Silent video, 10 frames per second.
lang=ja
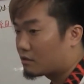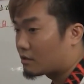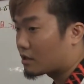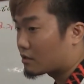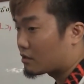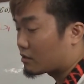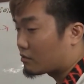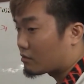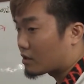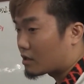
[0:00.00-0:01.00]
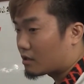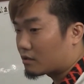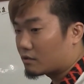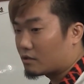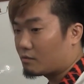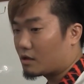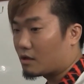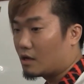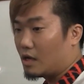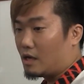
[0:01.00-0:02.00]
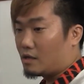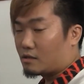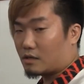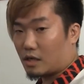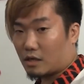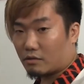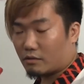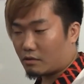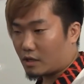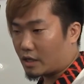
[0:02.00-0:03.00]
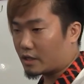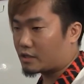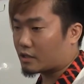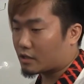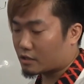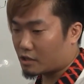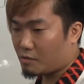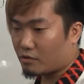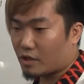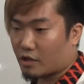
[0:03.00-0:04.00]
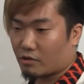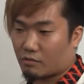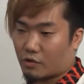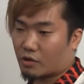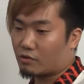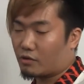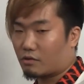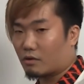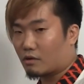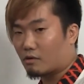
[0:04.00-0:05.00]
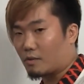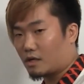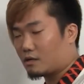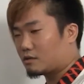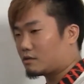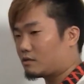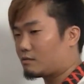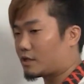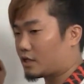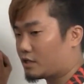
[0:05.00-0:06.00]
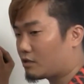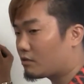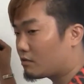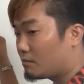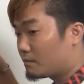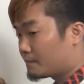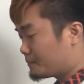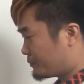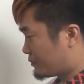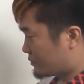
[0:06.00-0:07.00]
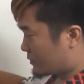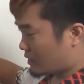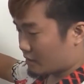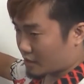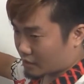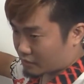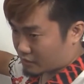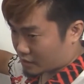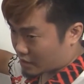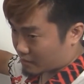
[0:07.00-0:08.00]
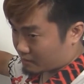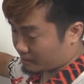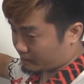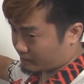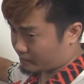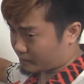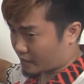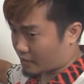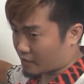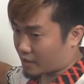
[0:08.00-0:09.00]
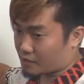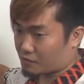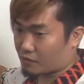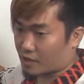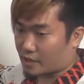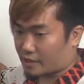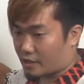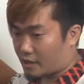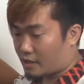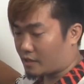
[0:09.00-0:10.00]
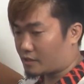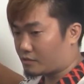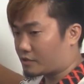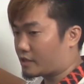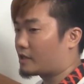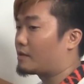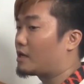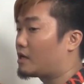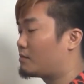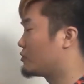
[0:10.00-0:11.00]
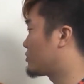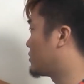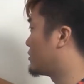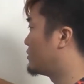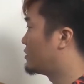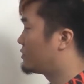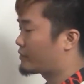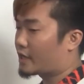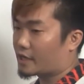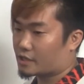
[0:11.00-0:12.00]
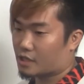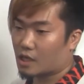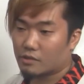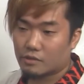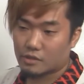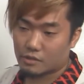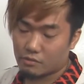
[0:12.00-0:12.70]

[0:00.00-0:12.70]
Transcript: やっていこうかな今ざーっと話していったんですけど今の内容も一個一個細かくめちゃくちゃこう何ていうんですかねあの解像度を上げて話をしていけばもっと深い話があるんですけ